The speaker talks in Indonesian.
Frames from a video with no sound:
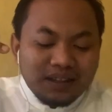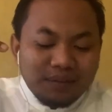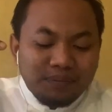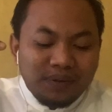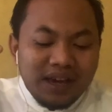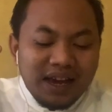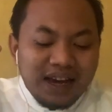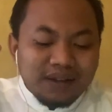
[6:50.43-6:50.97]

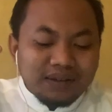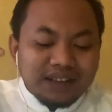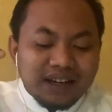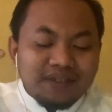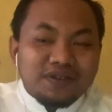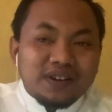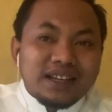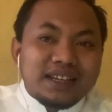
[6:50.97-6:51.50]
pihak
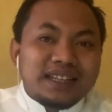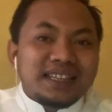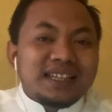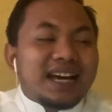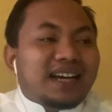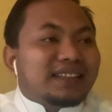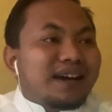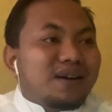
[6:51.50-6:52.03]
travel ini
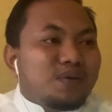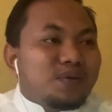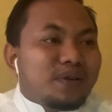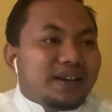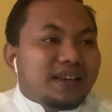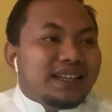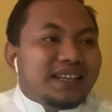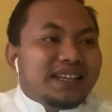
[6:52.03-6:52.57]
tidak tahu
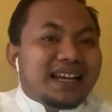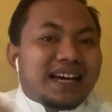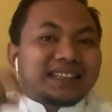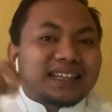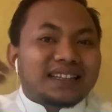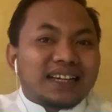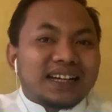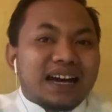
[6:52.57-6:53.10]
ini
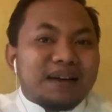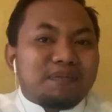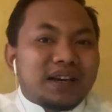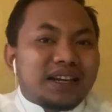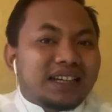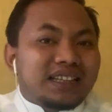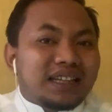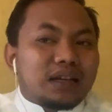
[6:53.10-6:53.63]
datangnya kapan
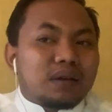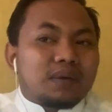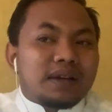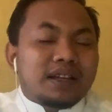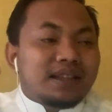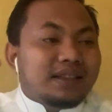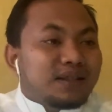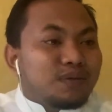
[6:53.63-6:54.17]
ini datangnya
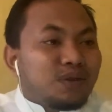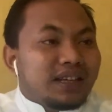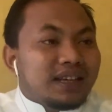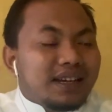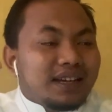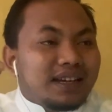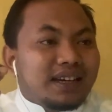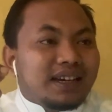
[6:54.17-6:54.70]
ini
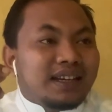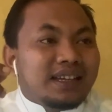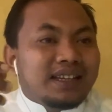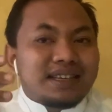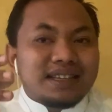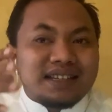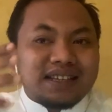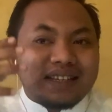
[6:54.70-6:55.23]
semuanya
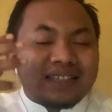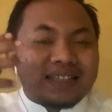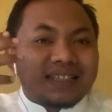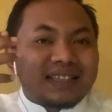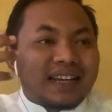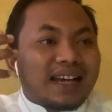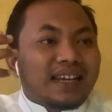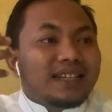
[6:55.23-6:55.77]
ini
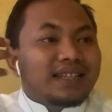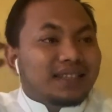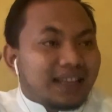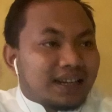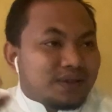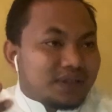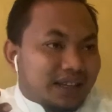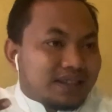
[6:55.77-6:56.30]
secara
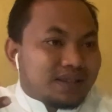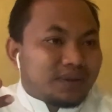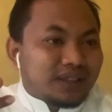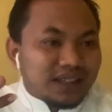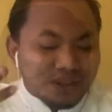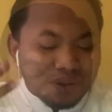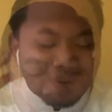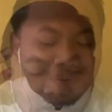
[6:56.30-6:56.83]
instan Ustaz seperti itu.